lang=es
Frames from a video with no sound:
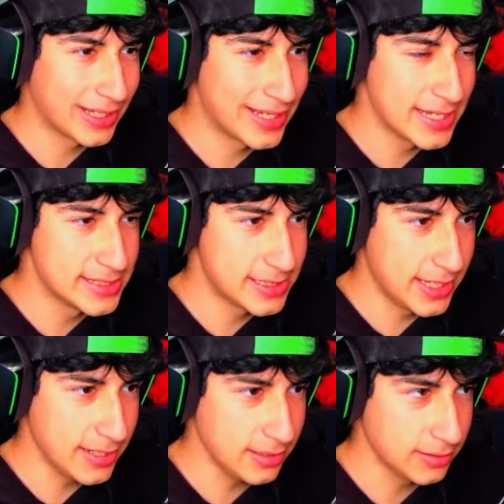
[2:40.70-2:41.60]
a Kiken
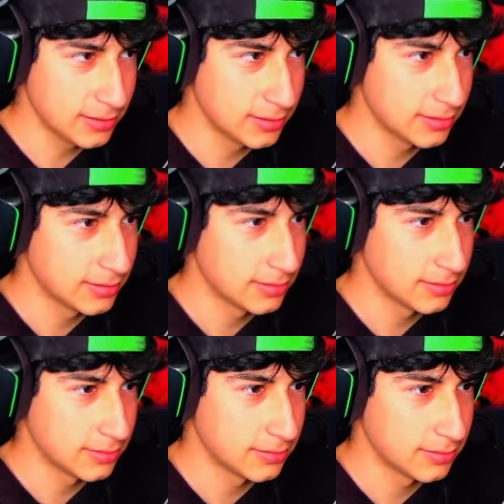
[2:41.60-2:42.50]
Chicken?
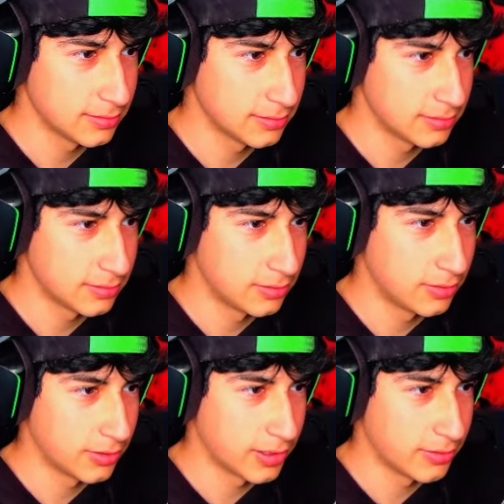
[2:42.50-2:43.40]

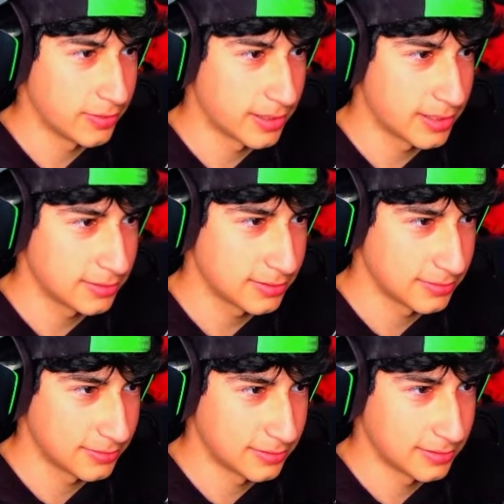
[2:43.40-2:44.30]
No creo, ¿verdad?
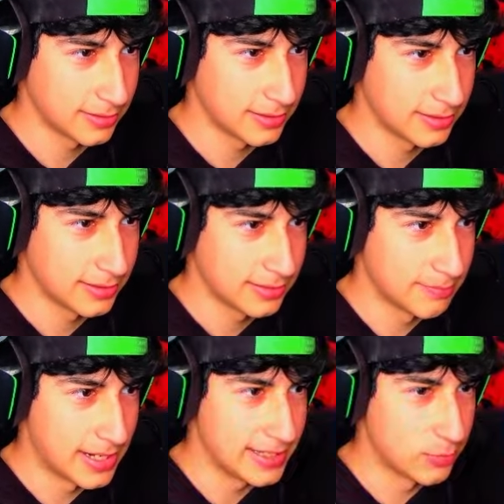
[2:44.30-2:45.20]

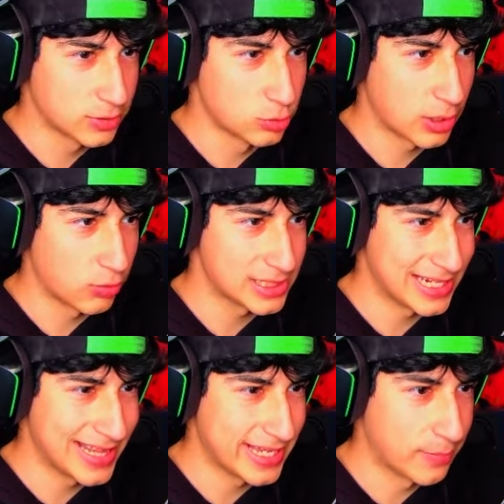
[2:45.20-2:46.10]
Vale, tenemos que buscar una
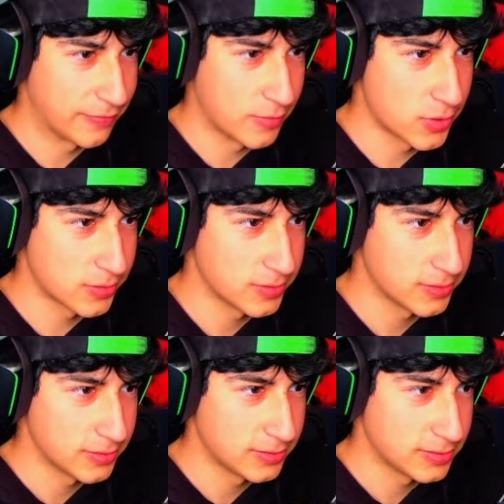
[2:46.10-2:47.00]
salida ya, por favor
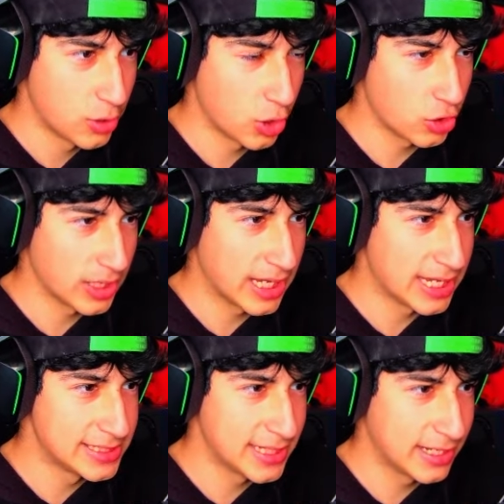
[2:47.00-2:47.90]
No creo que
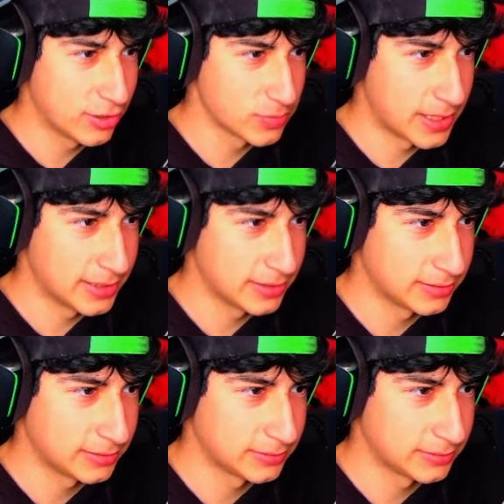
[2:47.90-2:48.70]
Kiken Chicken nos mate